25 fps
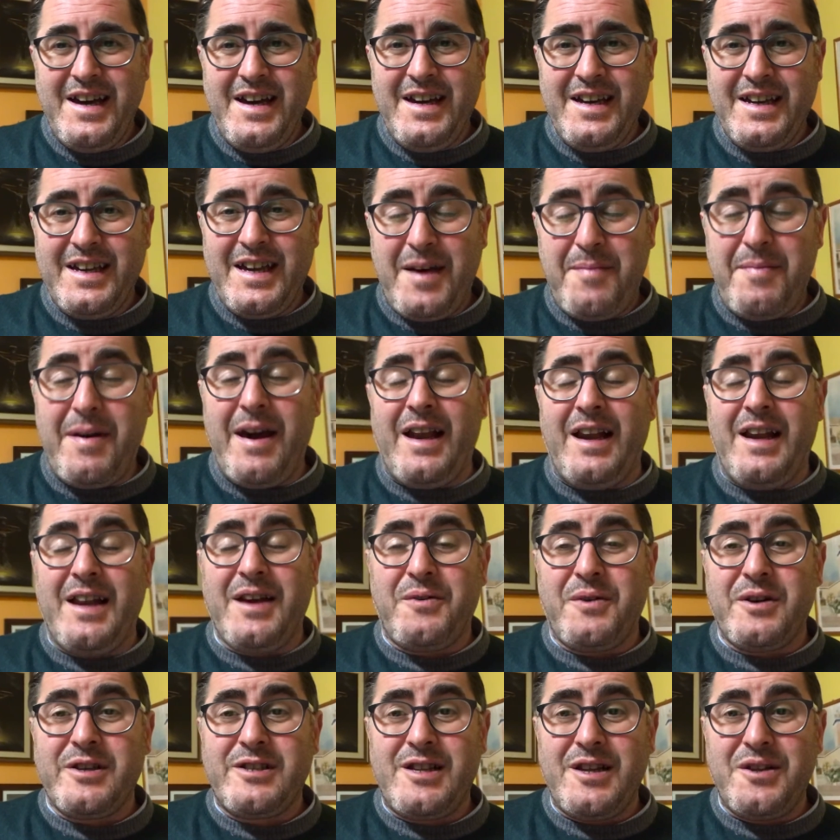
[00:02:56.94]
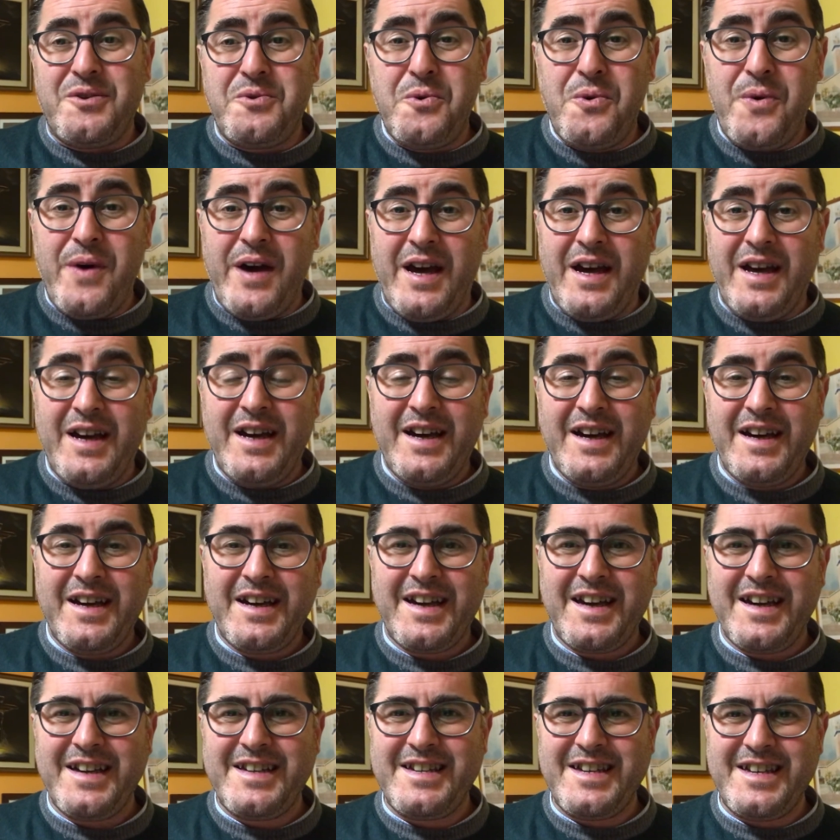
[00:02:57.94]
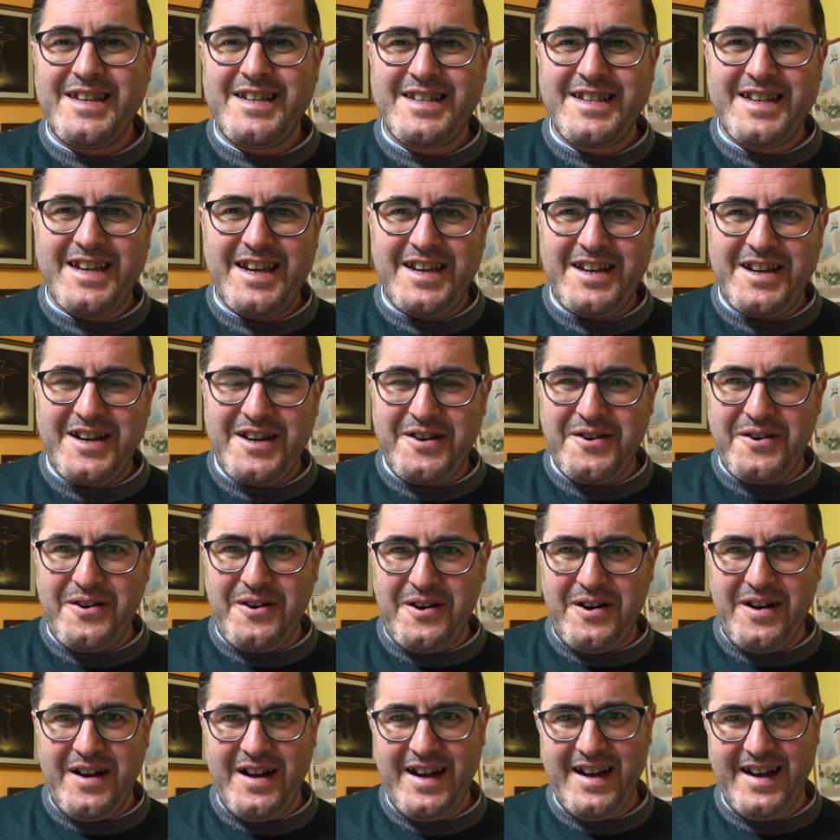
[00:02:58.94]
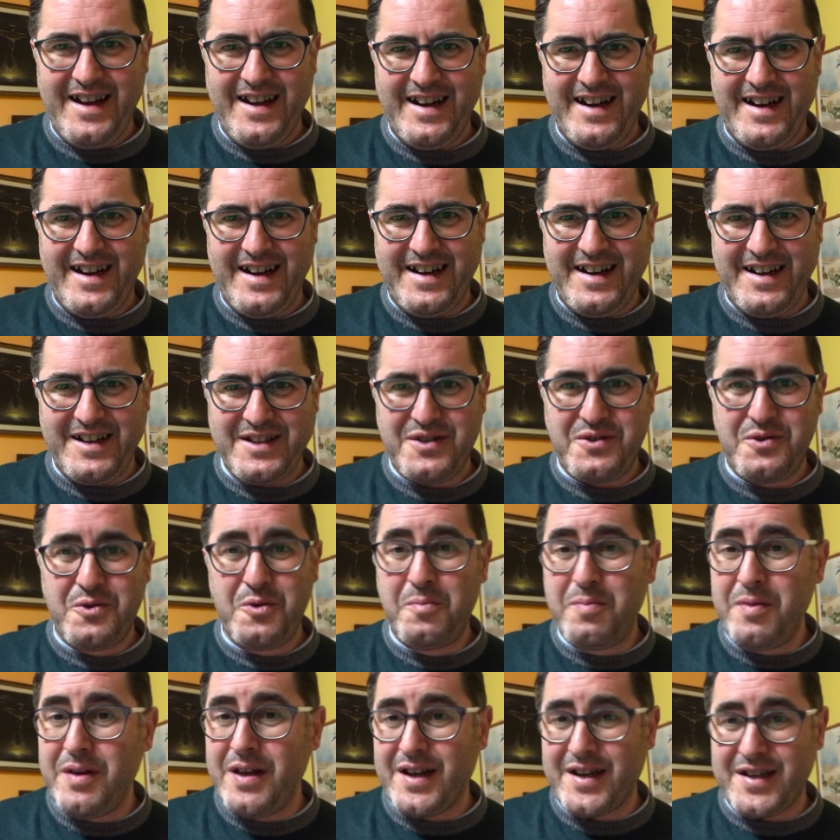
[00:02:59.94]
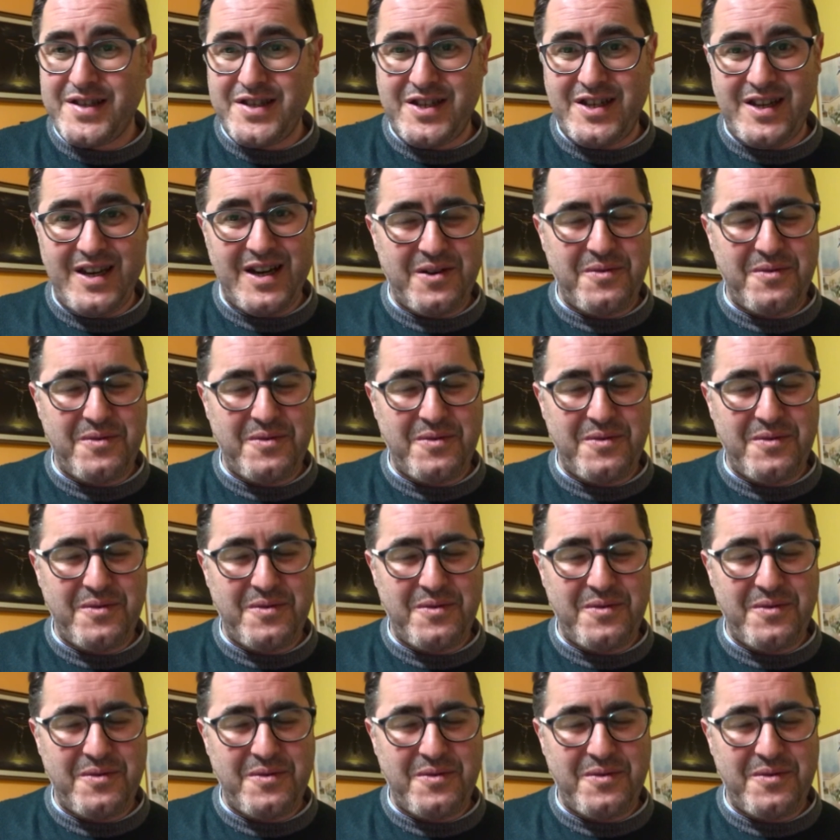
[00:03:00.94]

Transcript: Che belli questi due che ci insegnano a stupirci a